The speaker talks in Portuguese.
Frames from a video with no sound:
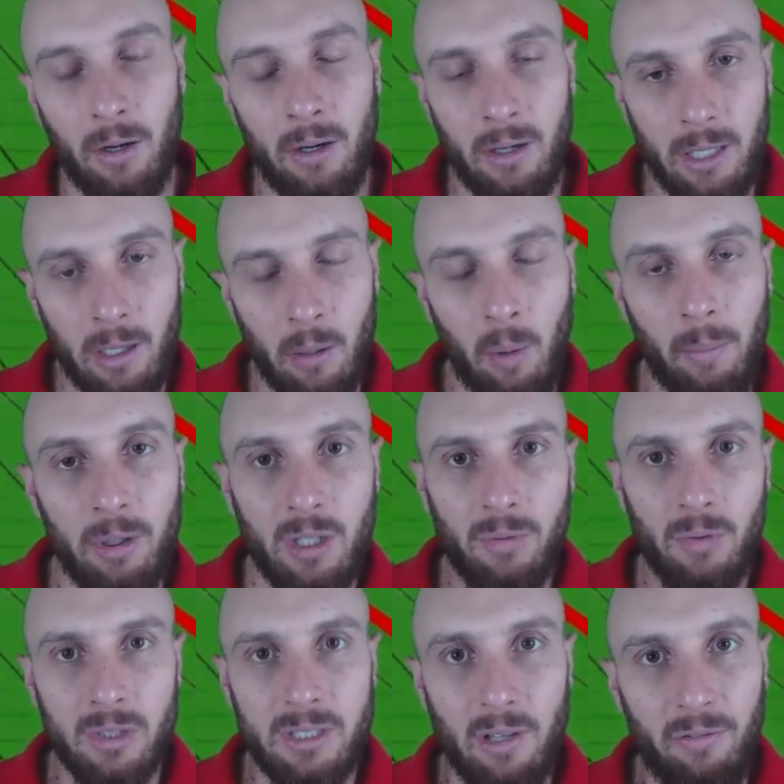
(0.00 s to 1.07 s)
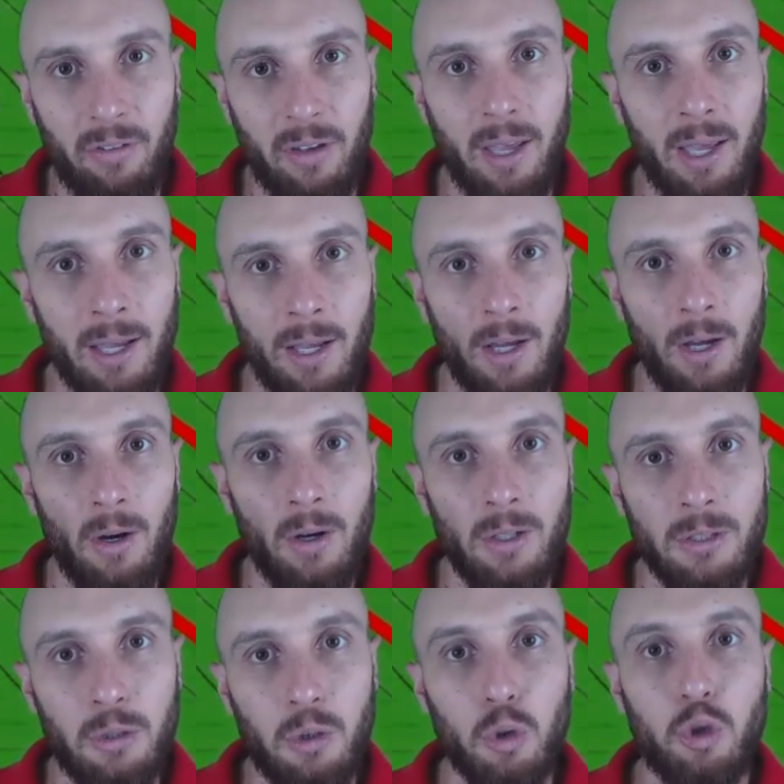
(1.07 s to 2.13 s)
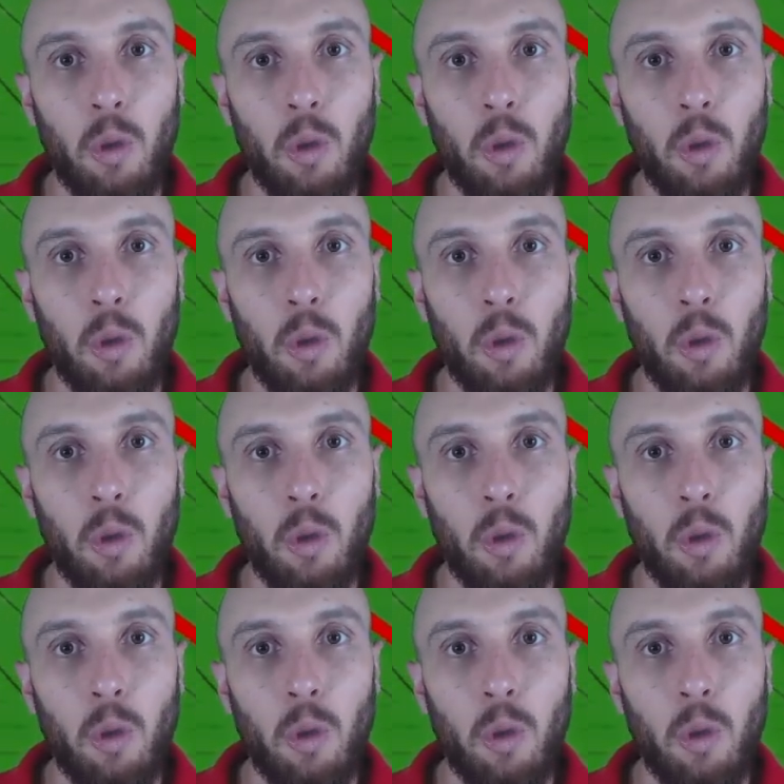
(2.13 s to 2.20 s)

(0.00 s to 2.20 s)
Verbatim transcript: que é o é momento que você vê se o seu